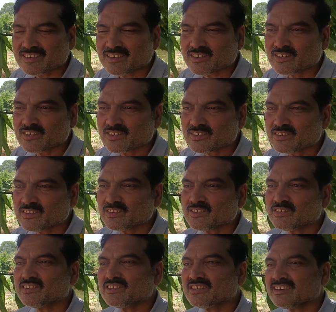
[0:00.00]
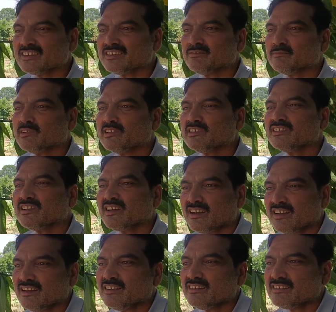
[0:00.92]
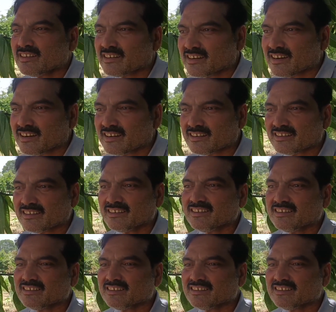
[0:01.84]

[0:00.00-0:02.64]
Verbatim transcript: तो जो उनकी मंशा है सरकार की